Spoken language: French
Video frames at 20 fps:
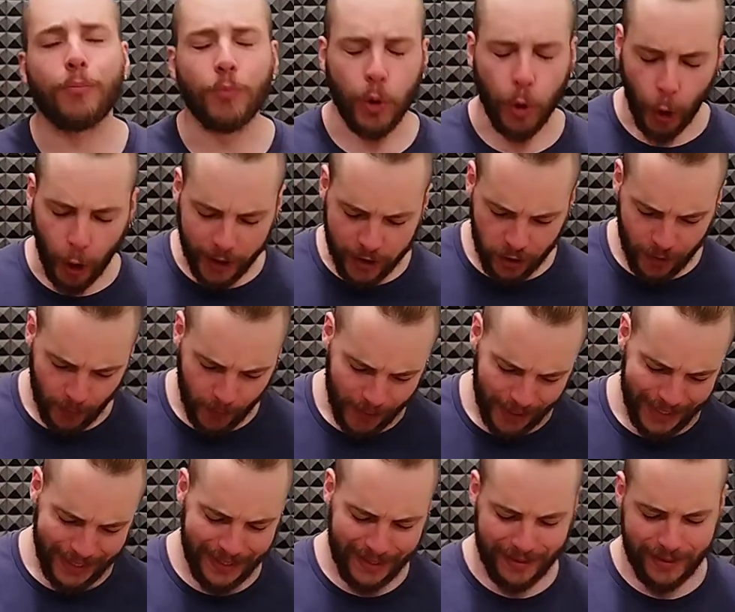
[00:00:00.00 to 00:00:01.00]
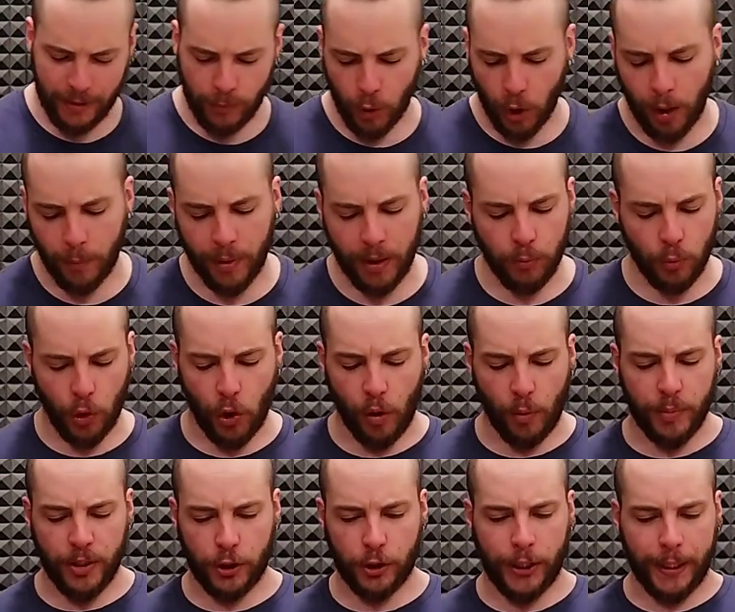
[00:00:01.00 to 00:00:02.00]
arme de collection et ça me rappelle mon
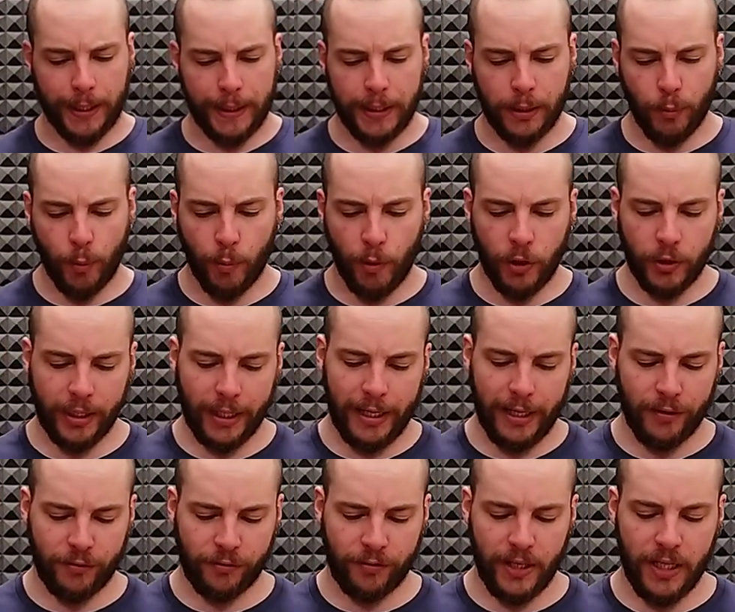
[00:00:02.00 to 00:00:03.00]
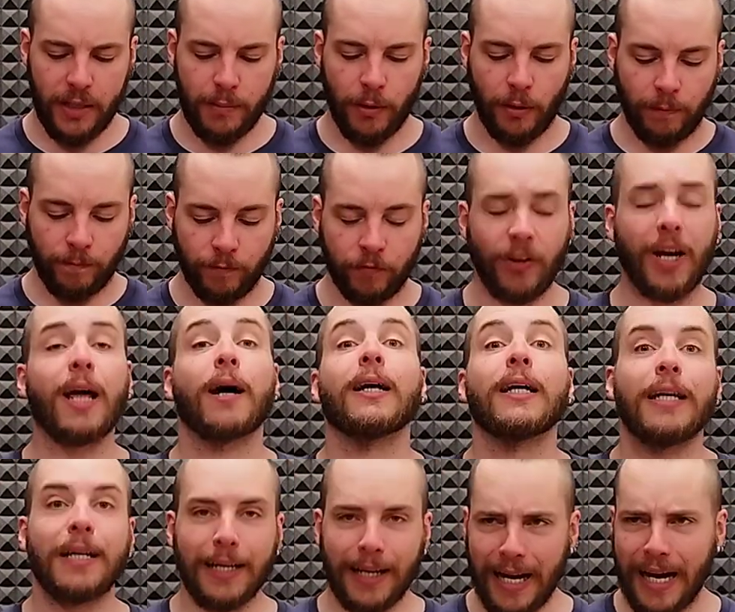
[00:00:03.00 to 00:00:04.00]
grand-père chéri qui me manque infiniment. Voilà,
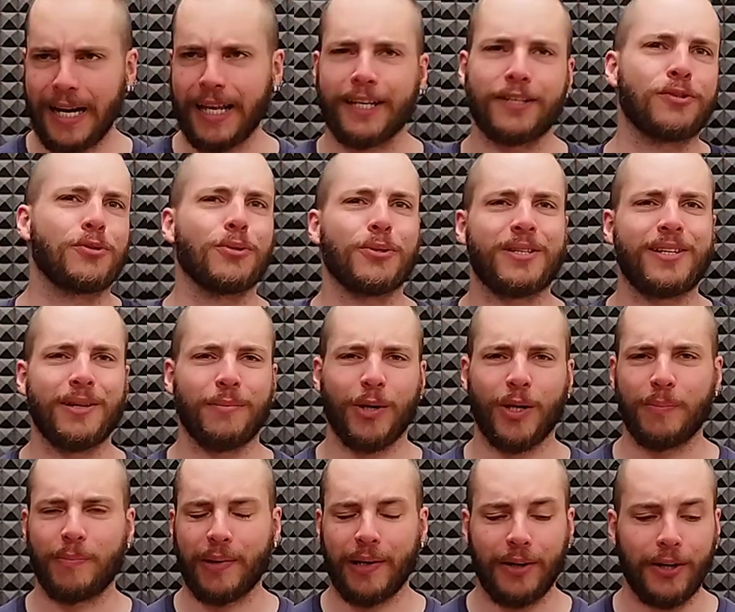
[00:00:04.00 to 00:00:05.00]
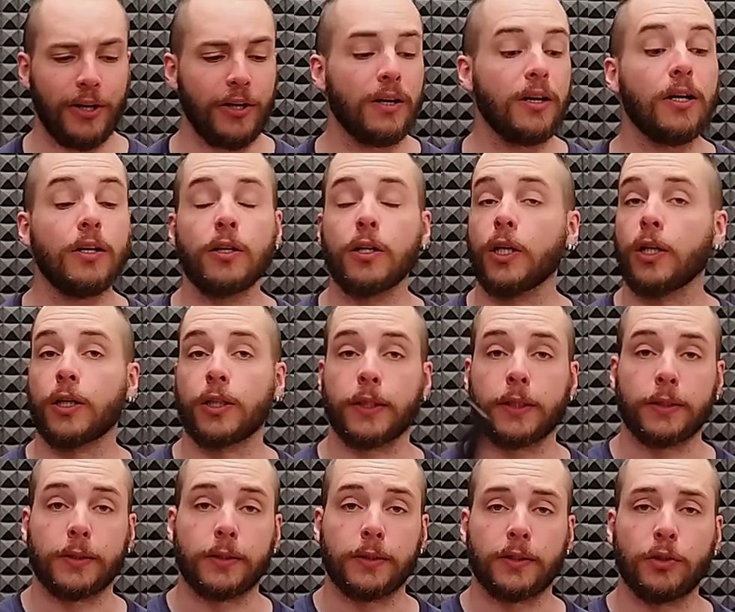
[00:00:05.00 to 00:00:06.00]
allez, sur ces bonnes paroles,
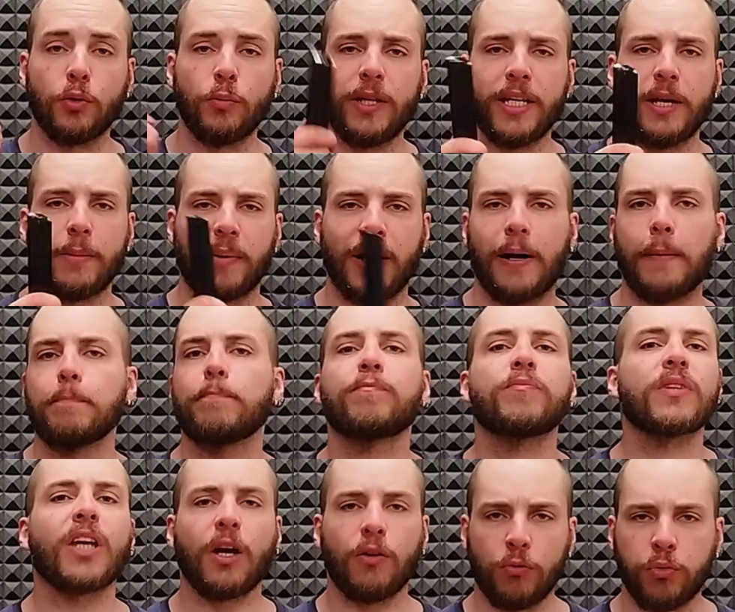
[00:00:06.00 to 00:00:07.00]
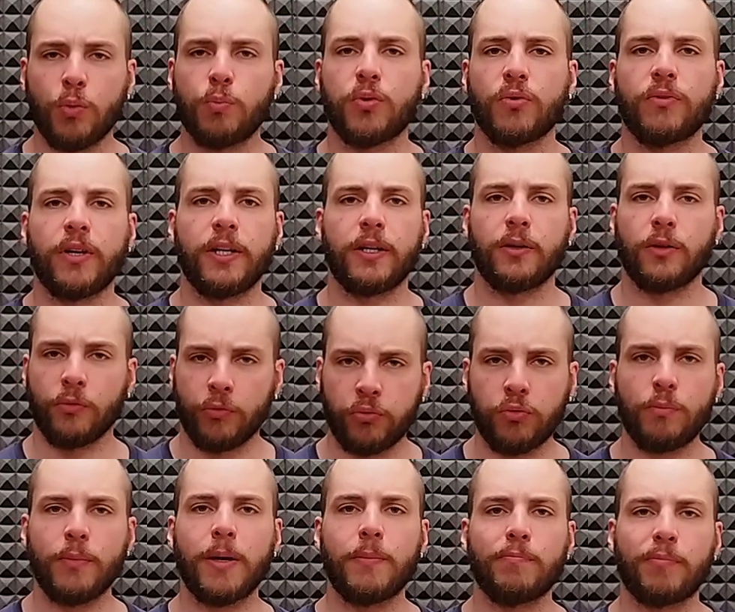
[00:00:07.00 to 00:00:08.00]
n'oubliez pas, vous pouvez
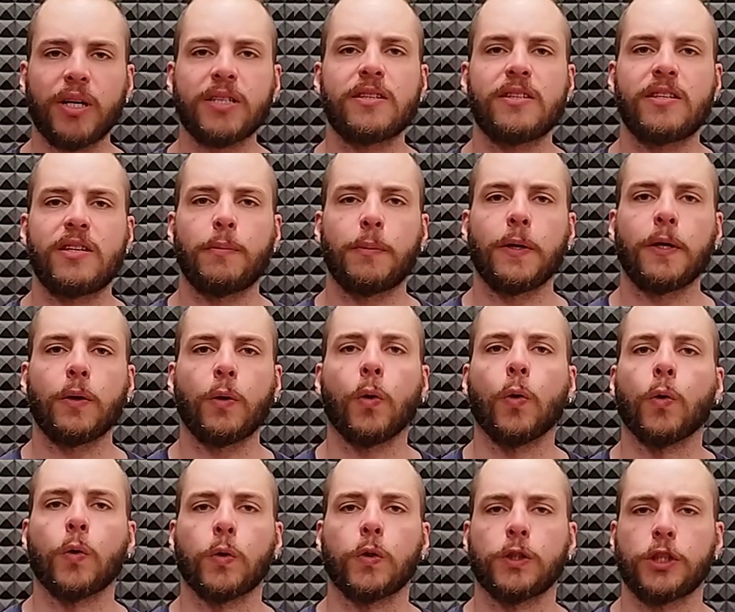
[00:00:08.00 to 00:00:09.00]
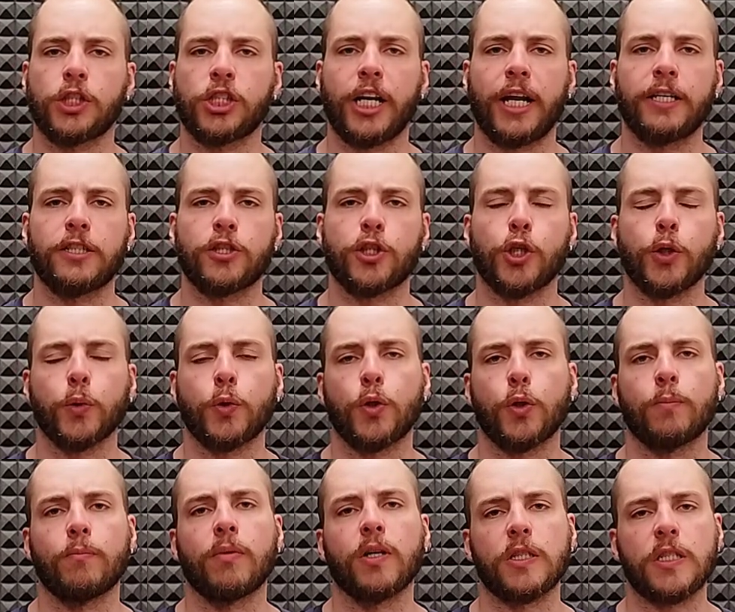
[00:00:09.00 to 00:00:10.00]
vous-même participer au challenge
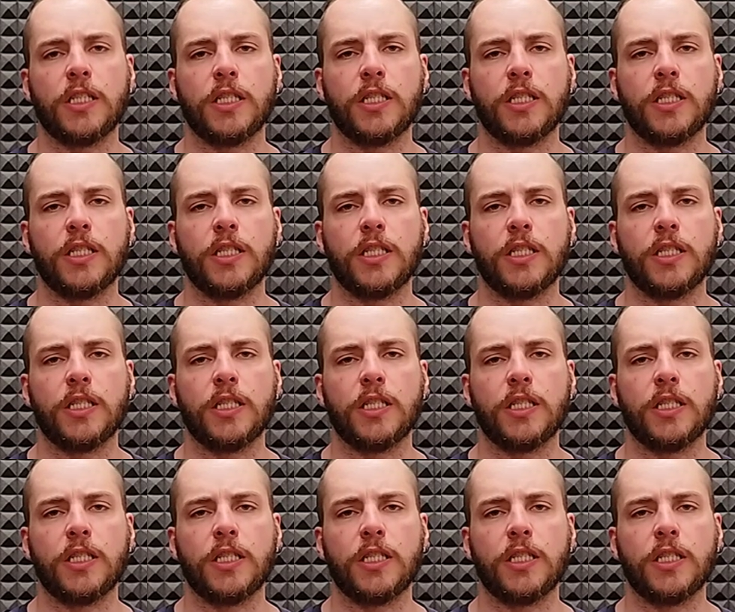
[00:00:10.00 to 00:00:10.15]
YouTube